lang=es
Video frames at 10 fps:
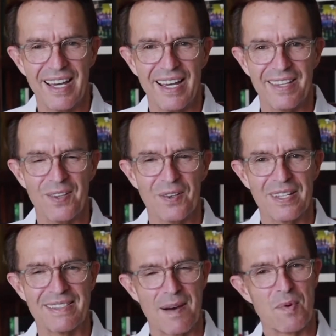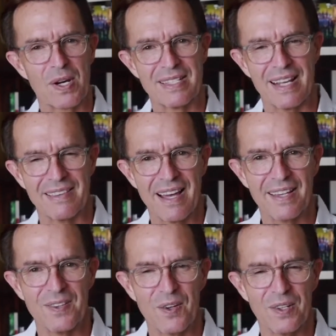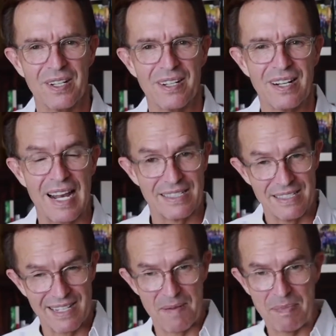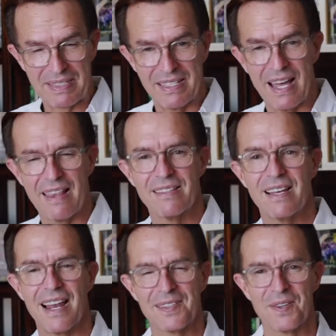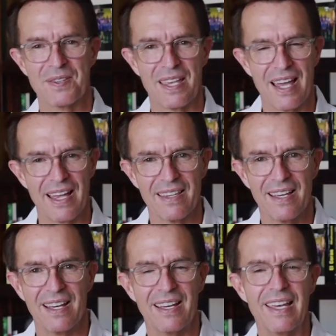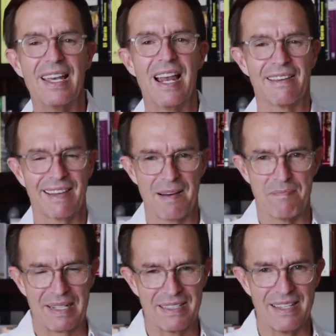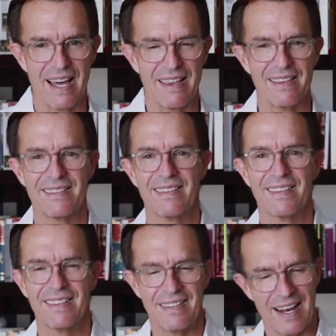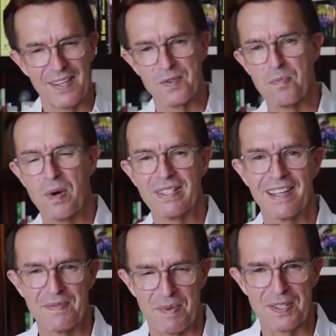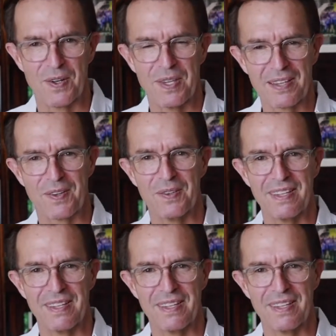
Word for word: en donde estamos resaltando las discapacidades de la sociedad y las capacidades de las supuestas personas con